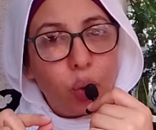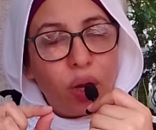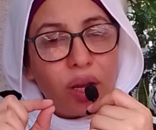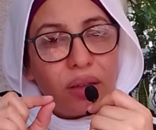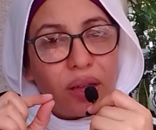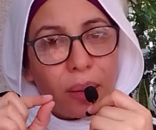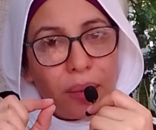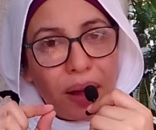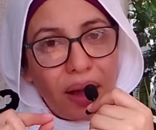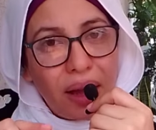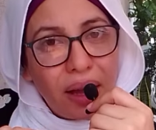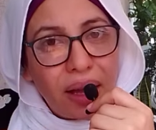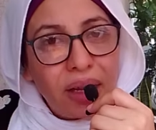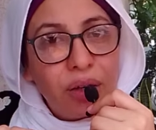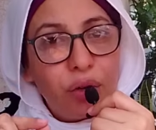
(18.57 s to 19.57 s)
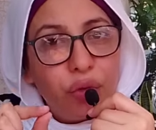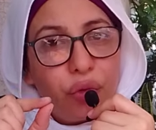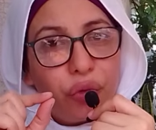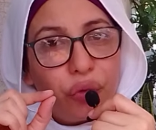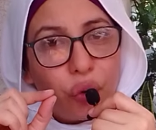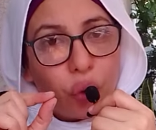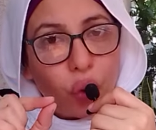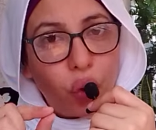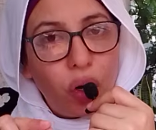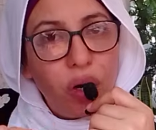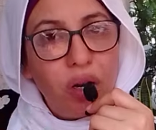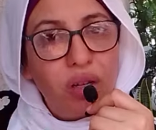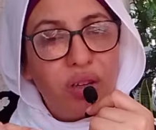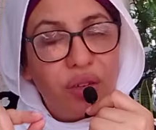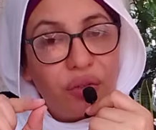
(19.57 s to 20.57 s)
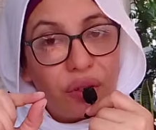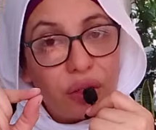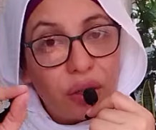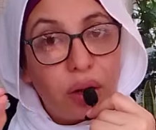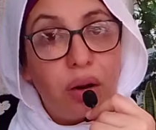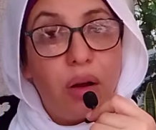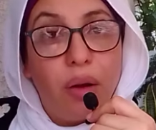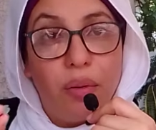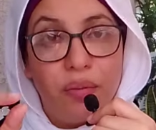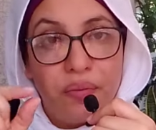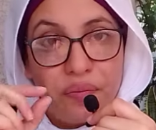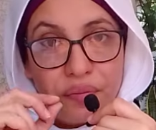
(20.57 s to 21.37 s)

ويتمعن في كل تفاصيلها